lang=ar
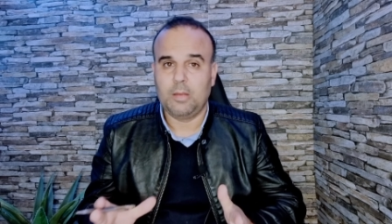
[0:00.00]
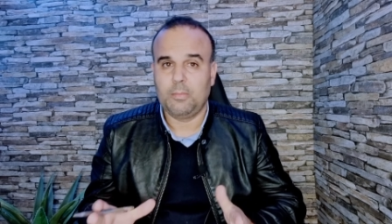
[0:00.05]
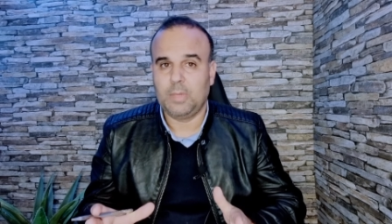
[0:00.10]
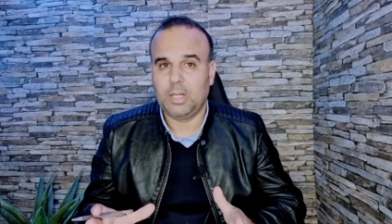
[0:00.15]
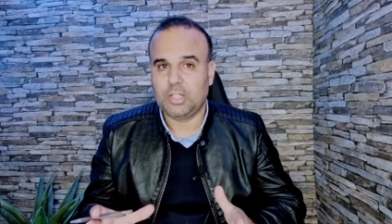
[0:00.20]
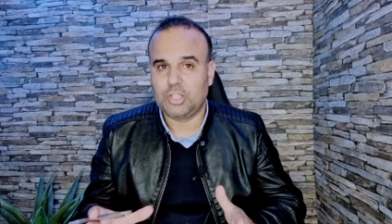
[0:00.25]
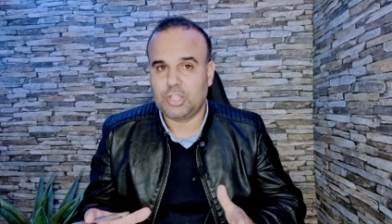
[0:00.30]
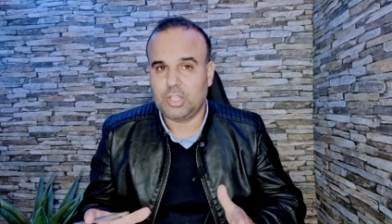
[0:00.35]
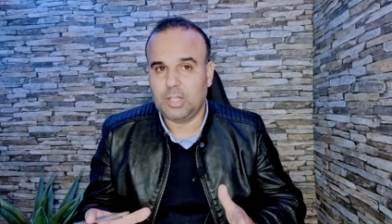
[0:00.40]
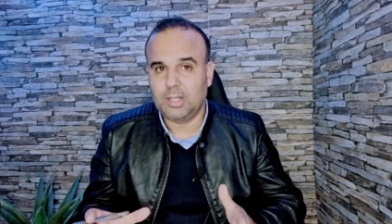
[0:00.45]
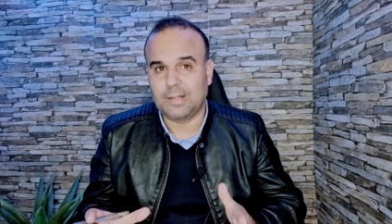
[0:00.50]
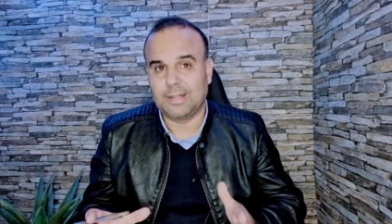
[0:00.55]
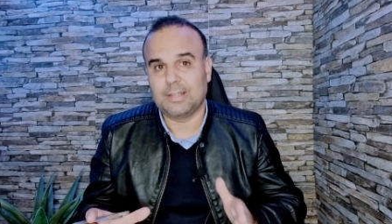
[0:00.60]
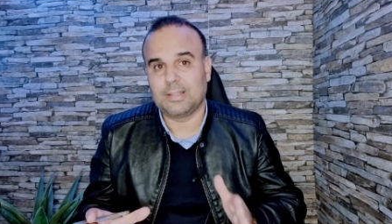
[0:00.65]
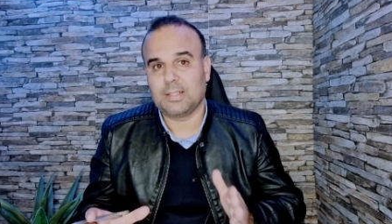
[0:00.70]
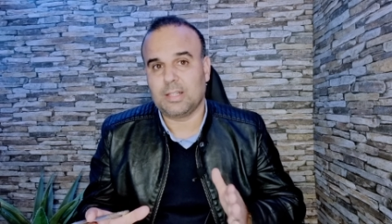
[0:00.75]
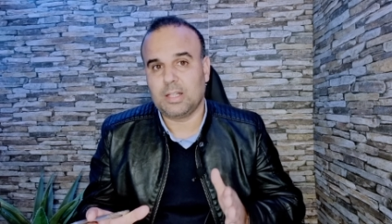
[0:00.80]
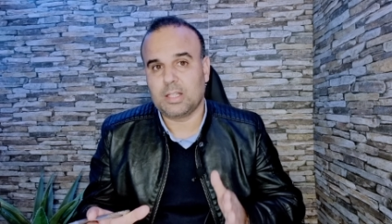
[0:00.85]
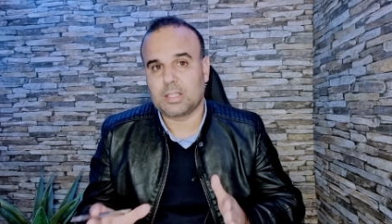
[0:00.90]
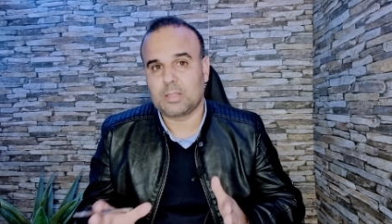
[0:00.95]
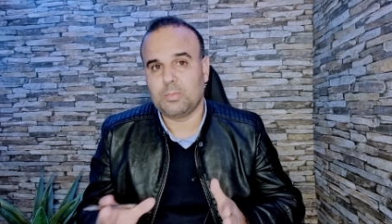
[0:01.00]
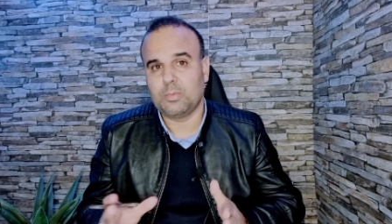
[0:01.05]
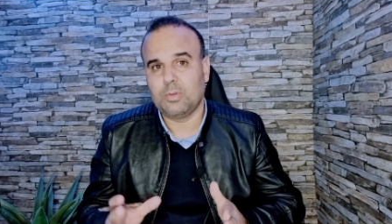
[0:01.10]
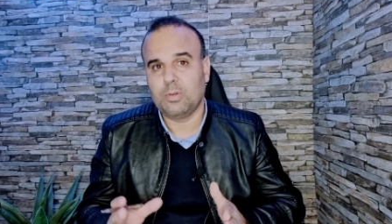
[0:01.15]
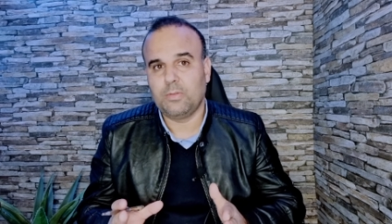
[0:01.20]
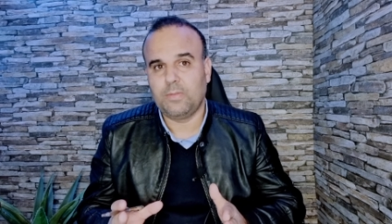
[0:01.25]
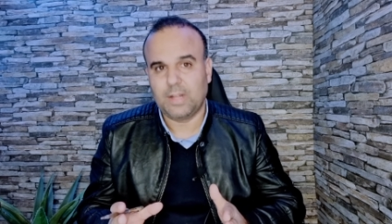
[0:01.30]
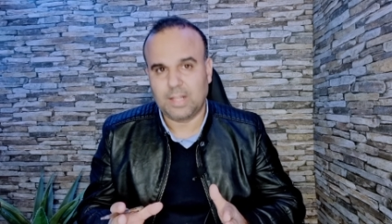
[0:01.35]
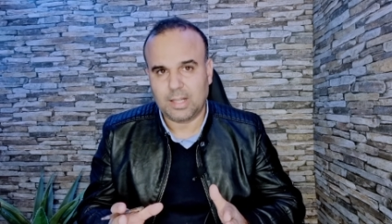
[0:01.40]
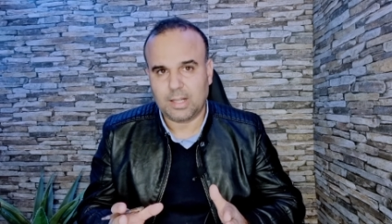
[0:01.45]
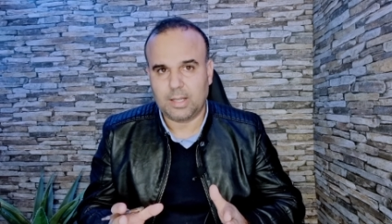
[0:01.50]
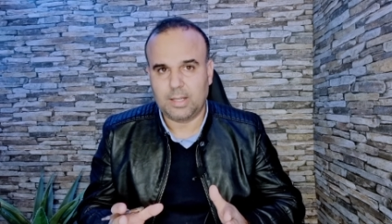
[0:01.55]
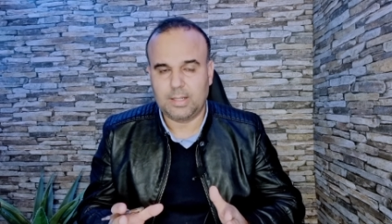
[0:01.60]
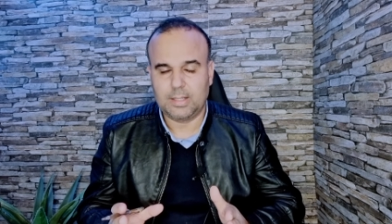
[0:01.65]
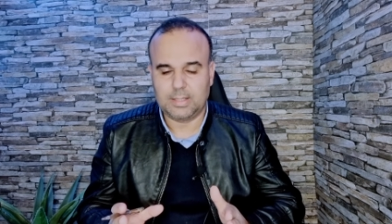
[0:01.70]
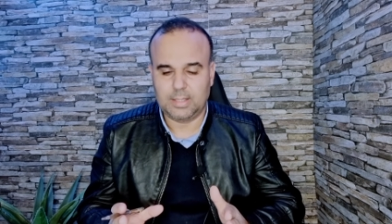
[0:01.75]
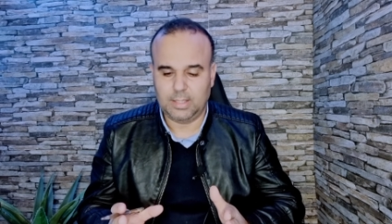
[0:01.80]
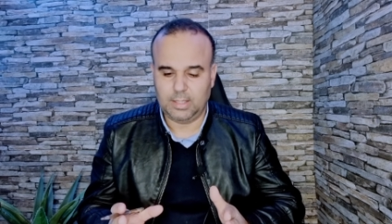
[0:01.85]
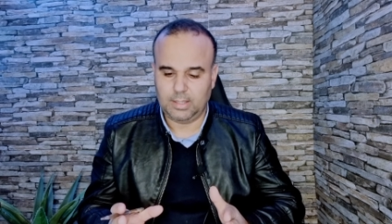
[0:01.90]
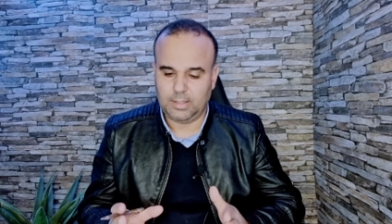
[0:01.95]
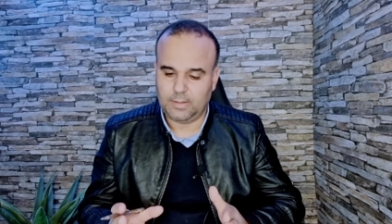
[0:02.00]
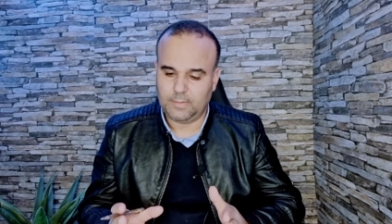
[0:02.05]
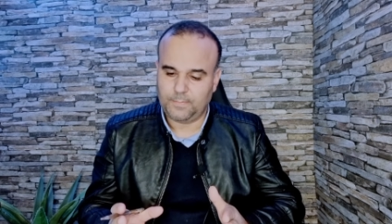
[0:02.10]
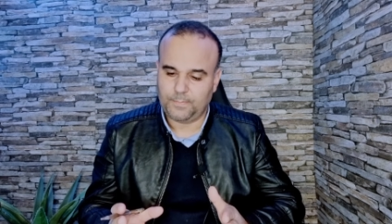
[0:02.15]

من هذا الشيء اللي كنتقاسموه في هذه القناه هذه